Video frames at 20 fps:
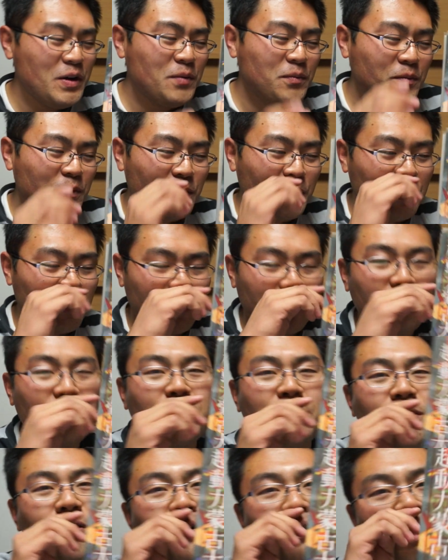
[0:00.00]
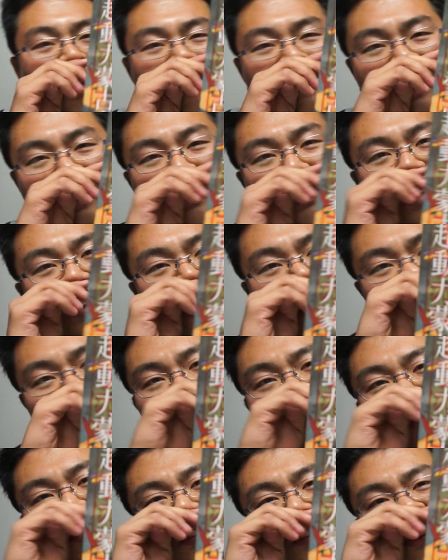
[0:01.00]
もう、この表紙見た時にね、
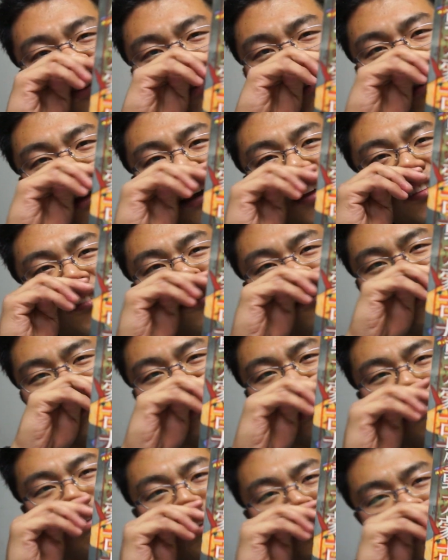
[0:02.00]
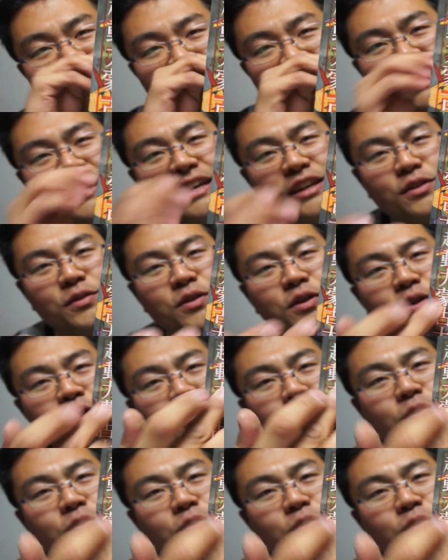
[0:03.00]
面白さが少し伝わったらいいなと、